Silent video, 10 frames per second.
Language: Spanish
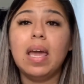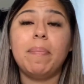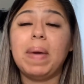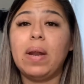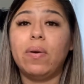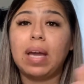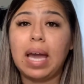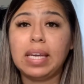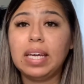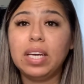pero que
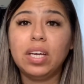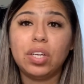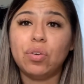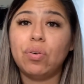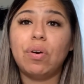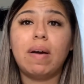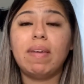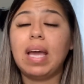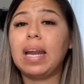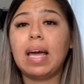allí no
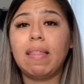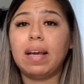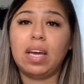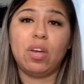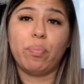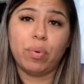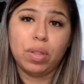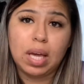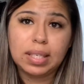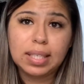había nada que yo
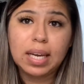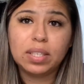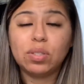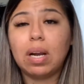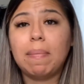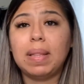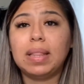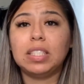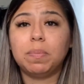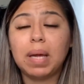podía hacer,
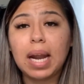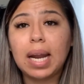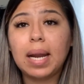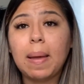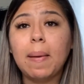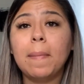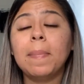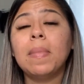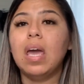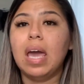solamente esperar.
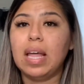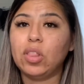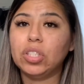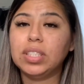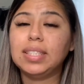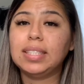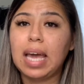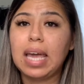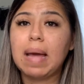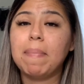Entonces
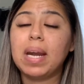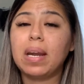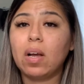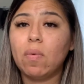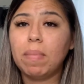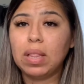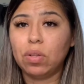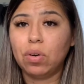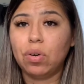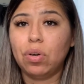ella me
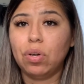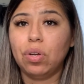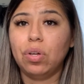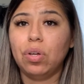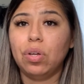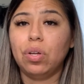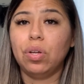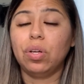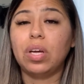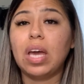recomendó
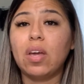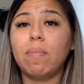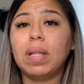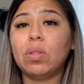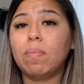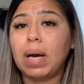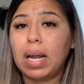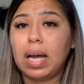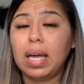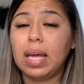que yo me
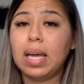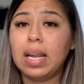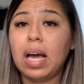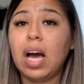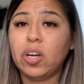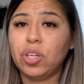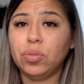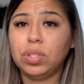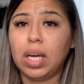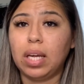tomara el
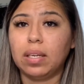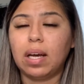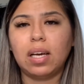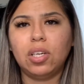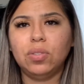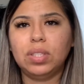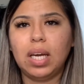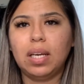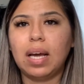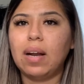Accutane,
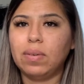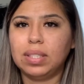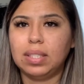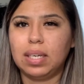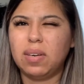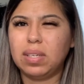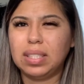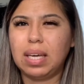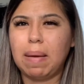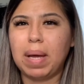Accutane, algo así, creo que
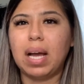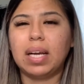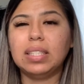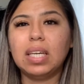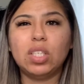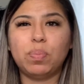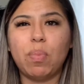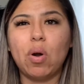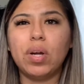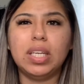se llama. Aquí se los
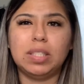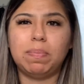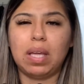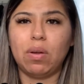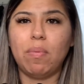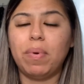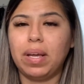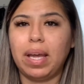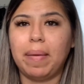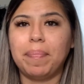pongo en español
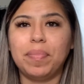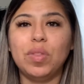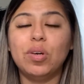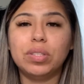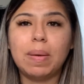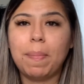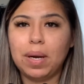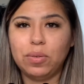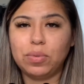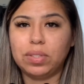porque no
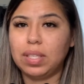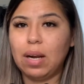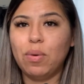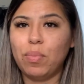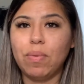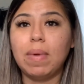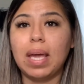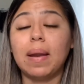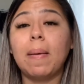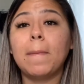pronuncia lo muy bien.